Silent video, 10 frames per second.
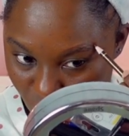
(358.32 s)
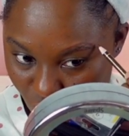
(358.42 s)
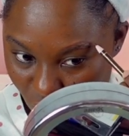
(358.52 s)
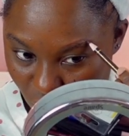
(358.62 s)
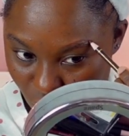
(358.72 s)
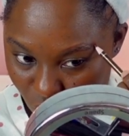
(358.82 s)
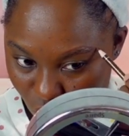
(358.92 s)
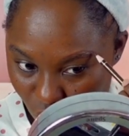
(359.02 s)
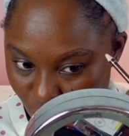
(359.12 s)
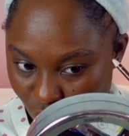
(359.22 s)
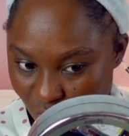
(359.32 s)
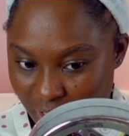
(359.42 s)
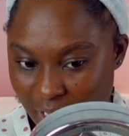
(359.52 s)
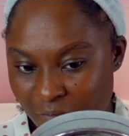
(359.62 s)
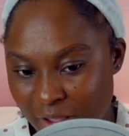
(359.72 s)
de trouver de, trouver un
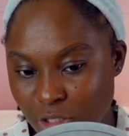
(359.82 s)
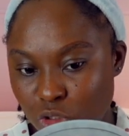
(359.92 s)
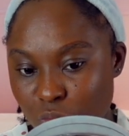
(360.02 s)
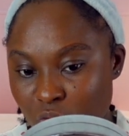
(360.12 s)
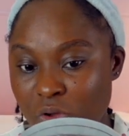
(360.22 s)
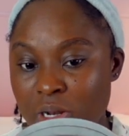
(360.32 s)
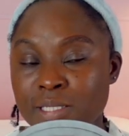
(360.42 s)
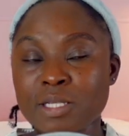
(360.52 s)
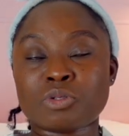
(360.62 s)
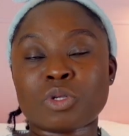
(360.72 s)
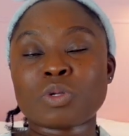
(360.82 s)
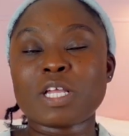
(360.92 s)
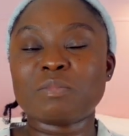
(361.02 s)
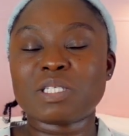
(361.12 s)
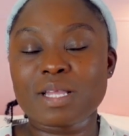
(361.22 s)
travail seulement voilà sa situation
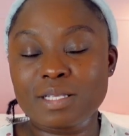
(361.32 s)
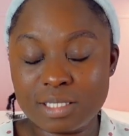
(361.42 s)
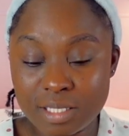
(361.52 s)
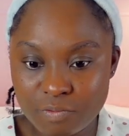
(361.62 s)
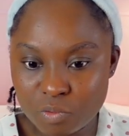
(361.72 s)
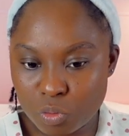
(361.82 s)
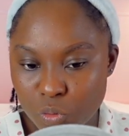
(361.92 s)
administrative ne